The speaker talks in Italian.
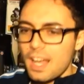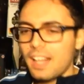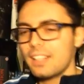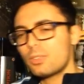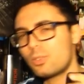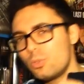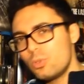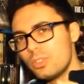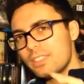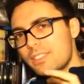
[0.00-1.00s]

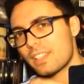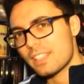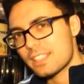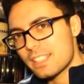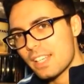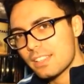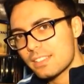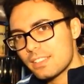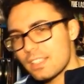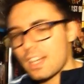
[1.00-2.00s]
alcuni
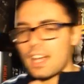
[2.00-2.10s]
interessanti,